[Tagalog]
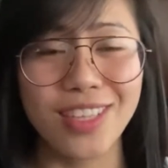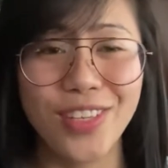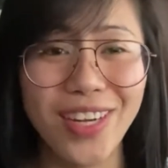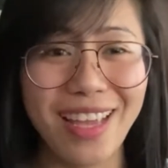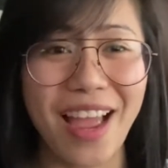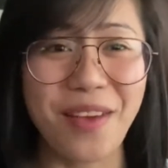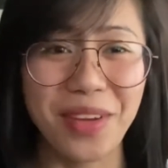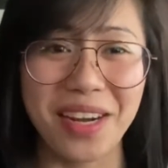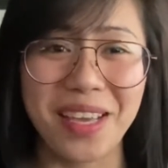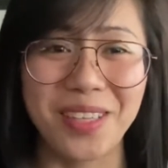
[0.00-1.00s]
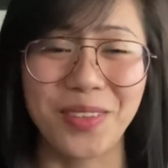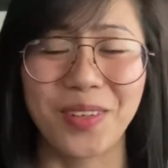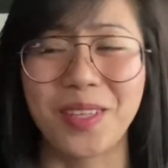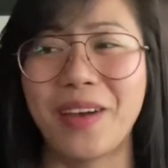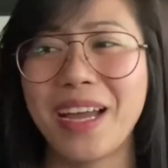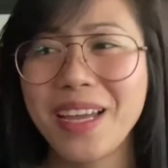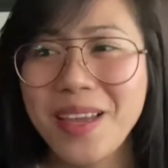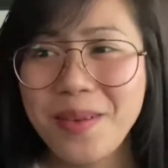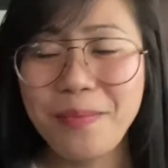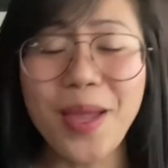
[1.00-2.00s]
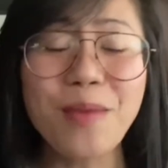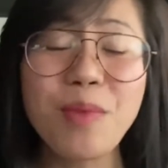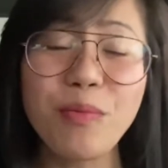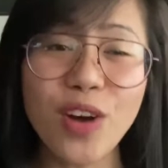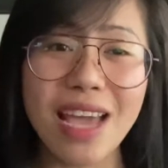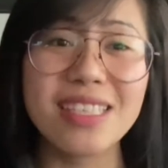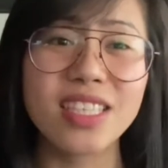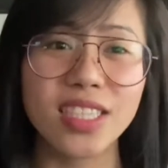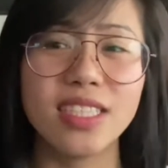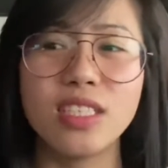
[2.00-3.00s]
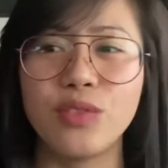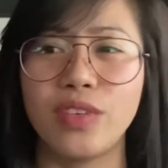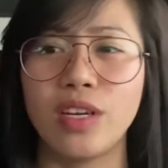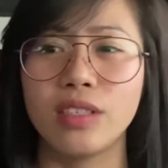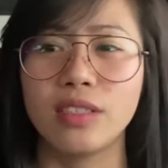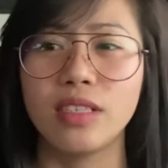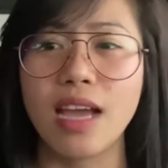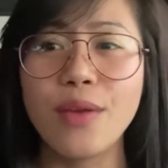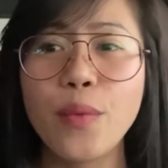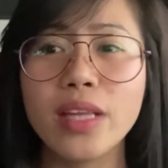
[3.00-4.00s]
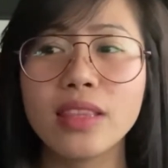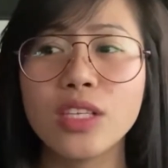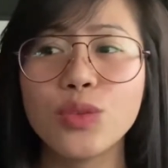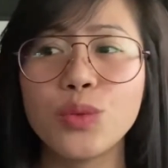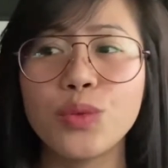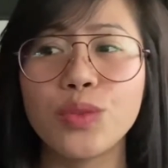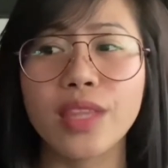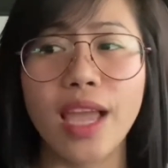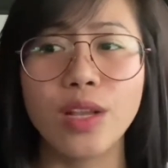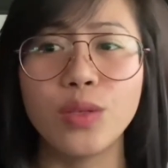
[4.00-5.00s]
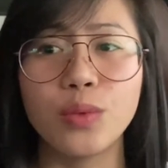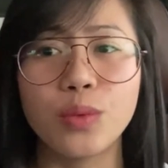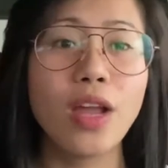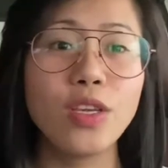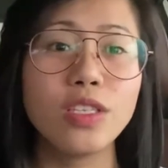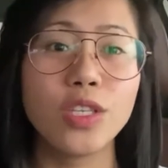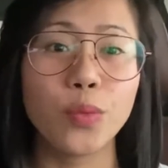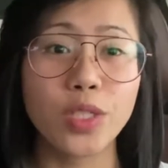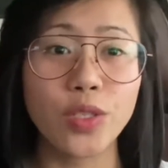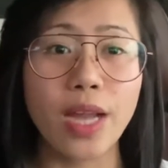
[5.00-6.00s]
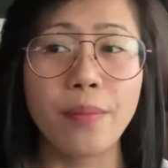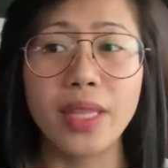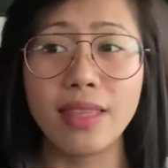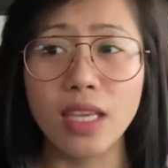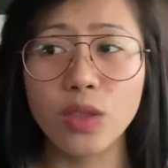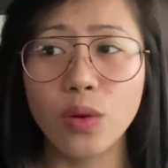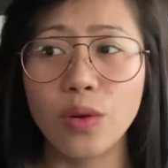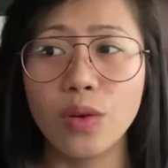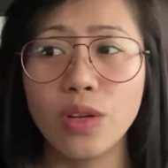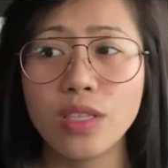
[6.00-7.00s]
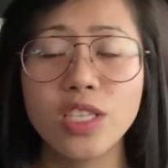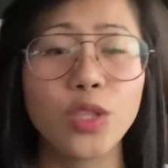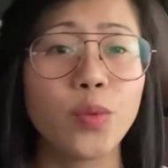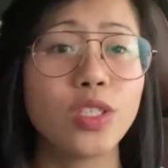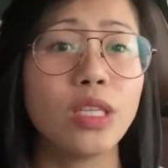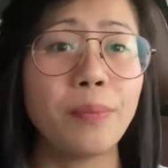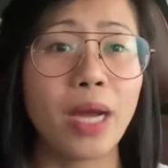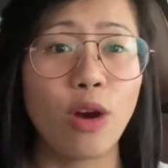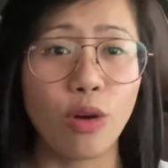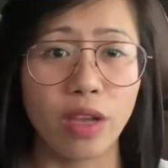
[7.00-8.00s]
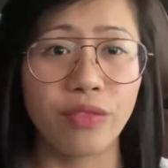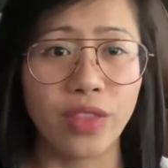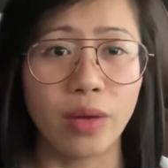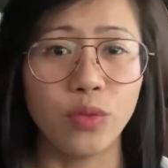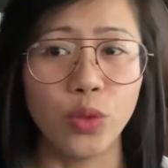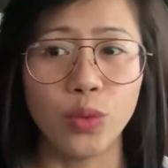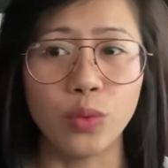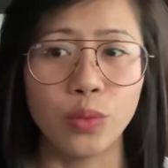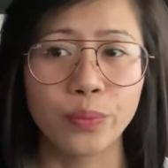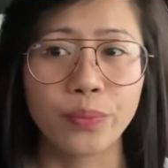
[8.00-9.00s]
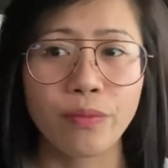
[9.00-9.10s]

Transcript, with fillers: actually haba ng intro, di ba? Pero before I start this vlog, I wanted to tell you ano yung sitwasyon namin dito, sitwasyon ng mga OFW.